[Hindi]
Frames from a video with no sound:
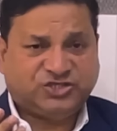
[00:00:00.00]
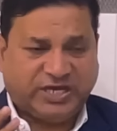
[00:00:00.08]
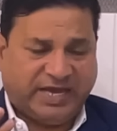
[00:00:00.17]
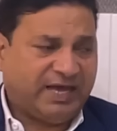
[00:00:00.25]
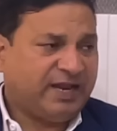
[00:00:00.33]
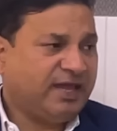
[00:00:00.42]

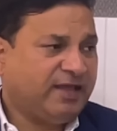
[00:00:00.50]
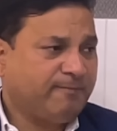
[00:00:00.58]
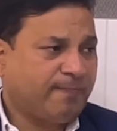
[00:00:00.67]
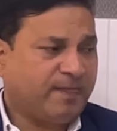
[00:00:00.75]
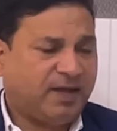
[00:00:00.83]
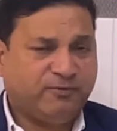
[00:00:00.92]
जहर है
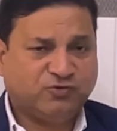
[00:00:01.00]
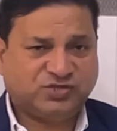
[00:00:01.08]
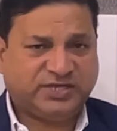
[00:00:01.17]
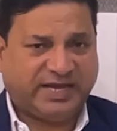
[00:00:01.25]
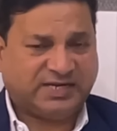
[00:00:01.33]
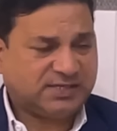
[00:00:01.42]
हमें उस
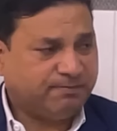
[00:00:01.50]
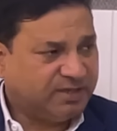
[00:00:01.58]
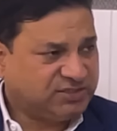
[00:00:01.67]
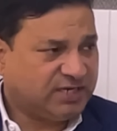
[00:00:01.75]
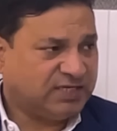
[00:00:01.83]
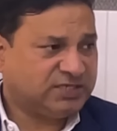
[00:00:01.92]
जहर से
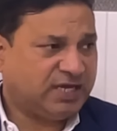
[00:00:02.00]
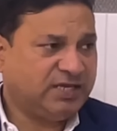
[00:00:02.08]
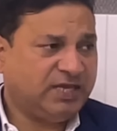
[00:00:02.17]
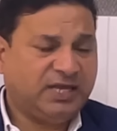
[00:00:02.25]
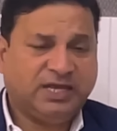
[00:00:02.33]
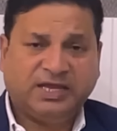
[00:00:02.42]
बचना
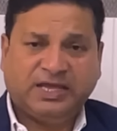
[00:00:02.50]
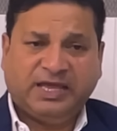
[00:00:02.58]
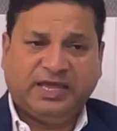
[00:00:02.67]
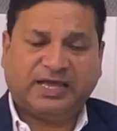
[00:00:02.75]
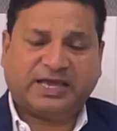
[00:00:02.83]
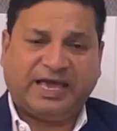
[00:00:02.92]
चाहिए
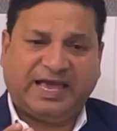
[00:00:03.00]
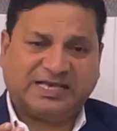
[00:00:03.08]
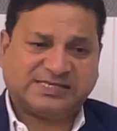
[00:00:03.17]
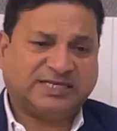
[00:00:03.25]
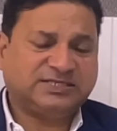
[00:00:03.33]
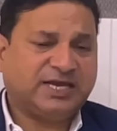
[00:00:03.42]
एक
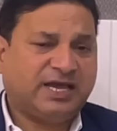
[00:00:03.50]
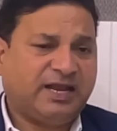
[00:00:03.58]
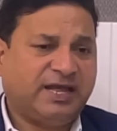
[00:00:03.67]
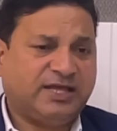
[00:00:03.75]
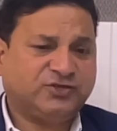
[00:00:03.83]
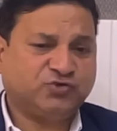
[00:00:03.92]
ऐसा जहर
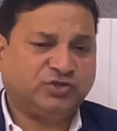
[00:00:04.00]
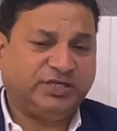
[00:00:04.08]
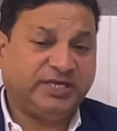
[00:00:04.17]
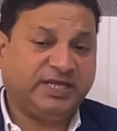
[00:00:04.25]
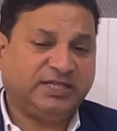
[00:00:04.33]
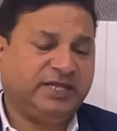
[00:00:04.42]
है जो
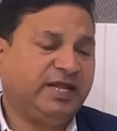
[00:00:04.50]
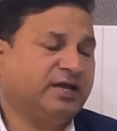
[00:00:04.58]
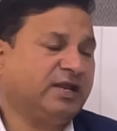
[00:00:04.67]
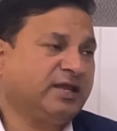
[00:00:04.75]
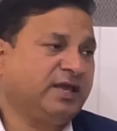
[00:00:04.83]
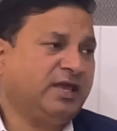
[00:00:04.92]
धीरे धीरे
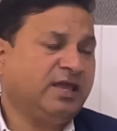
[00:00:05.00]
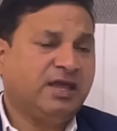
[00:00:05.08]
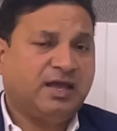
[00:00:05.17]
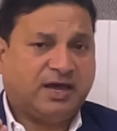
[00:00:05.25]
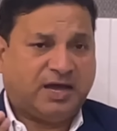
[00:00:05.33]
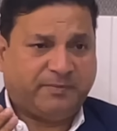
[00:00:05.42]
करके
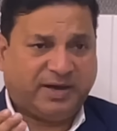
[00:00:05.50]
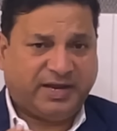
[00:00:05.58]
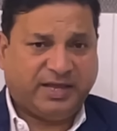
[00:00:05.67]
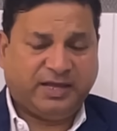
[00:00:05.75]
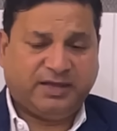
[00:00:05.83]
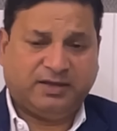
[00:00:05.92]

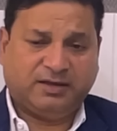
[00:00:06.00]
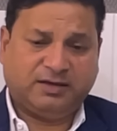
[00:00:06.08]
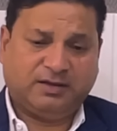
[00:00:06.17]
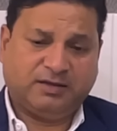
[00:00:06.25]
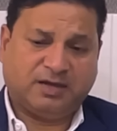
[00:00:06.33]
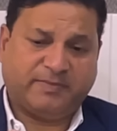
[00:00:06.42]
हमारे
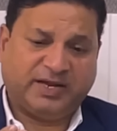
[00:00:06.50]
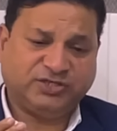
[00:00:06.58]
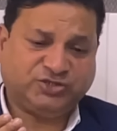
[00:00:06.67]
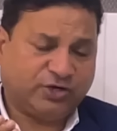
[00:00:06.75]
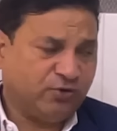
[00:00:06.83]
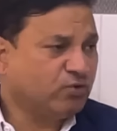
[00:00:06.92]
आ, हमारी
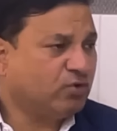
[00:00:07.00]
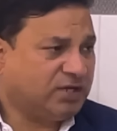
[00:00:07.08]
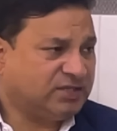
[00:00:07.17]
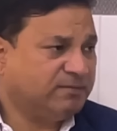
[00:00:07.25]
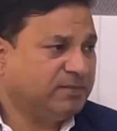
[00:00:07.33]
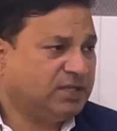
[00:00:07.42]
जड़ों को
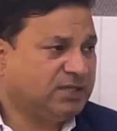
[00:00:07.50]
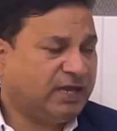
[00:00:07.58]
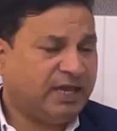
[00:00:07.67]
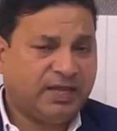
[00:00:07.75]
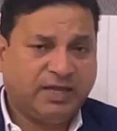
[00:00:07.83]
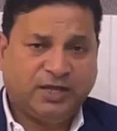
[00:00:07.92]
ख़त्म
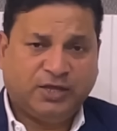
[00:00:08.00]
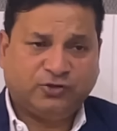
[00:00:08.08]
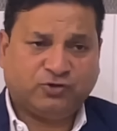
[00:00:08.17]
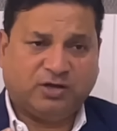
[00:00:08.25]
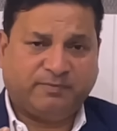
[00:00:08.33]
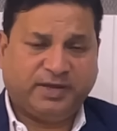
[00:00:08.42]
करता है
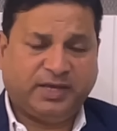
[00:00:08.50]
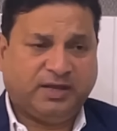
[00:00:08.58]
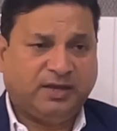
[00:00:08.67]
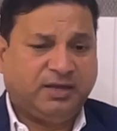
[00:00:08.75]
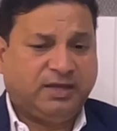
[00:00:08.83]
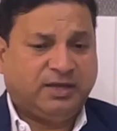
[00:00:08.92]
तो हमें
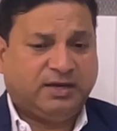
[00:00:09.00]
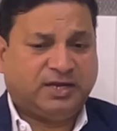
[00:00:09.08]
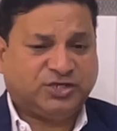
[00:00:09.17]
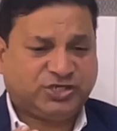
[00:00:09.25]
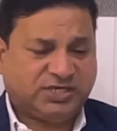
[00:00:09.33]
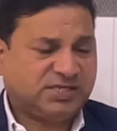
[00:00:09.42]

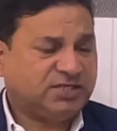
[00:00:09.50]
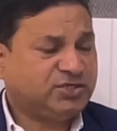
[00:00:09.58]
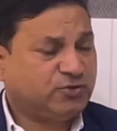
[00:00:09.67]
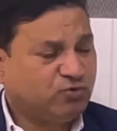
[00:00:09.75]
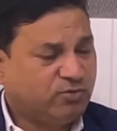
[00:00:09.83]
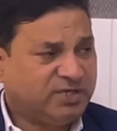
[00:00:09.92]
नशे से
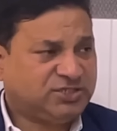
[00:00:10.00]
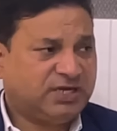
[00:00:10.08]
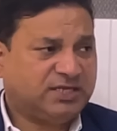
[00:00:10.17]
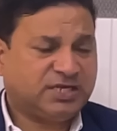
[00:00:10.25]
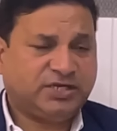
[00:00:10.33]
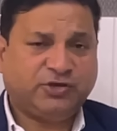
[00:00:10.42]
ज़रूर
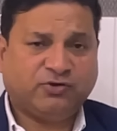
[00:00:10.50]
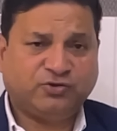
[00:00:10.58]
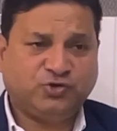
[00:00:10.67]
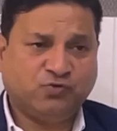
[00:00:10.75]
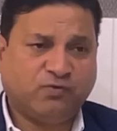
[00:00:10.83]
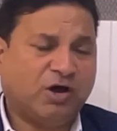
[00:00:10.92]
बचना चाहिए और
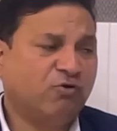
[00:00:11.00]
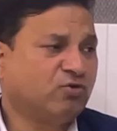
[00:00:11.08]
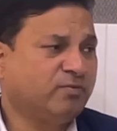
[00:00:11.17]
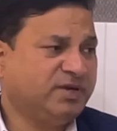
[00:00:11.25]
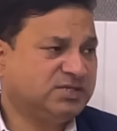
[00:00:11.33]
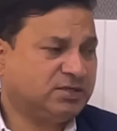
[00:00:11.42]
युवाओं
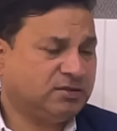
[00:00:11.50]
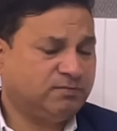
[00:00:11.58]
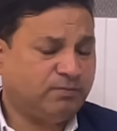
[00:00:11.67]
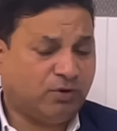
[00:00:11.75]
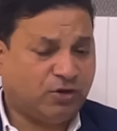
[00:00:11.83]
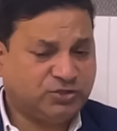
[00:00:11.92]
को
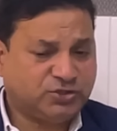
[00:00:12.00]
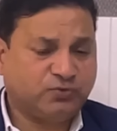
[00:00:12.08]
बहुत